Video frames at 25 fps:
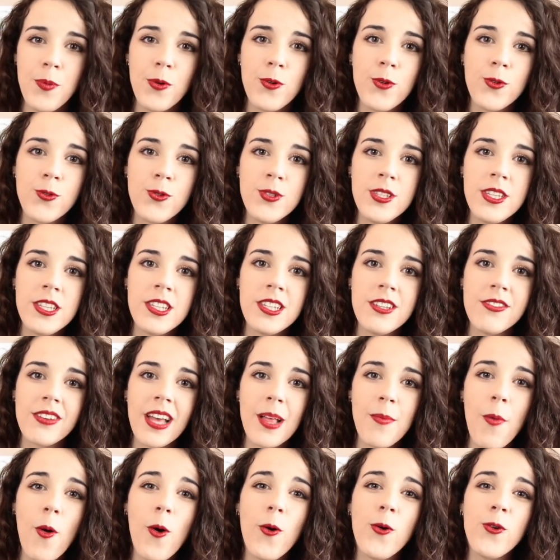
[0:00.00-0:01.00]
pour le coup si j'ai
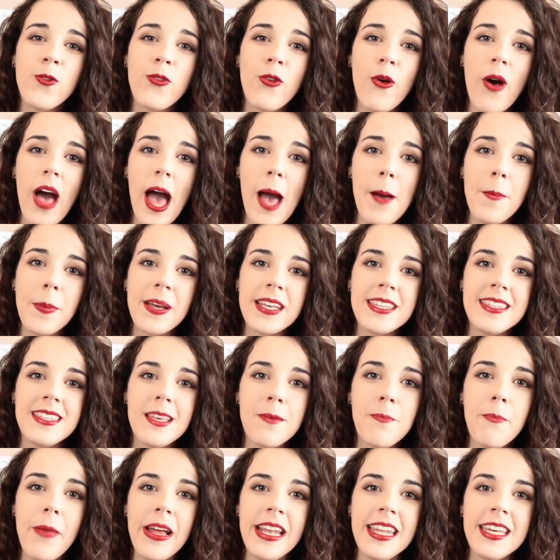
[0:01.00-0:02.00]
vraiment autant
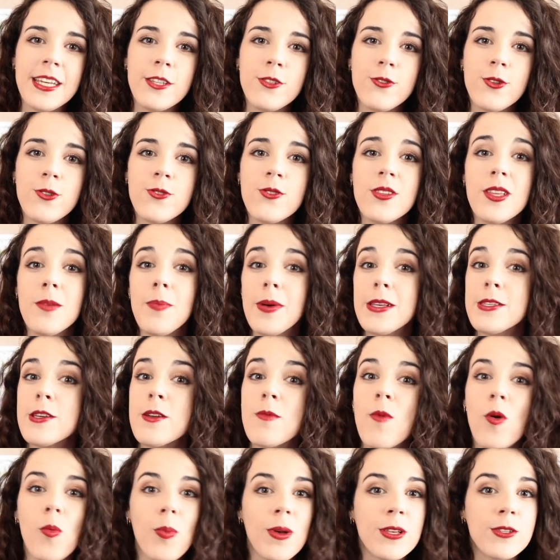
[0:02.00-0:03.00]
apprécié ma lecture, ce n'est pas
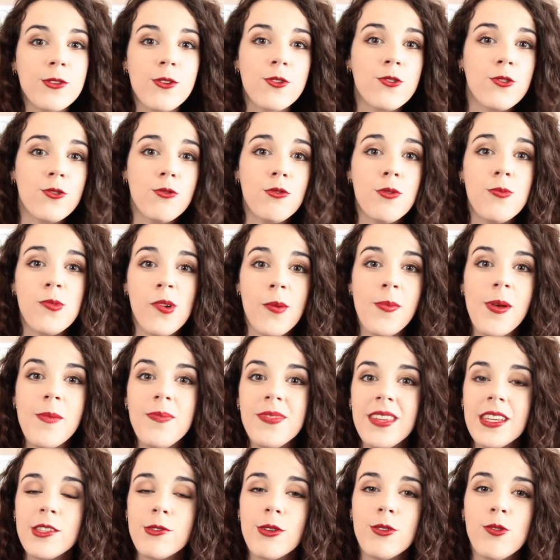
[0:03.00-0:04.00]
seulement parce que je suis
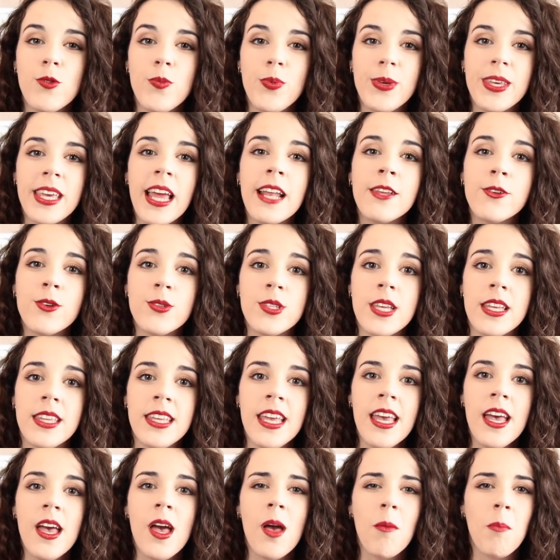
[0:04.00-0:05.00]
moi-même tatouée depuis quelques
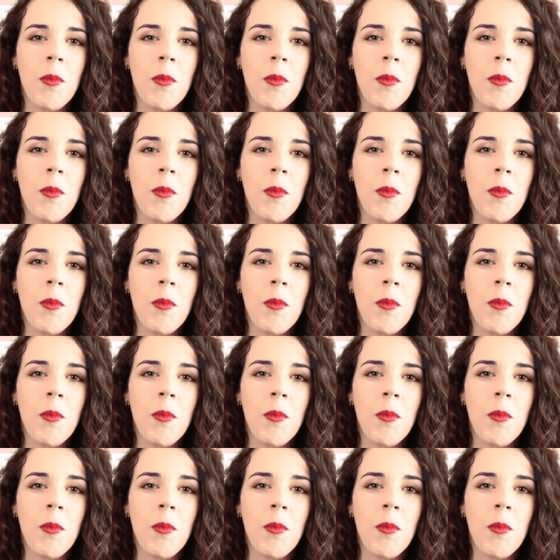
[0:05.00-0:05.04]
années,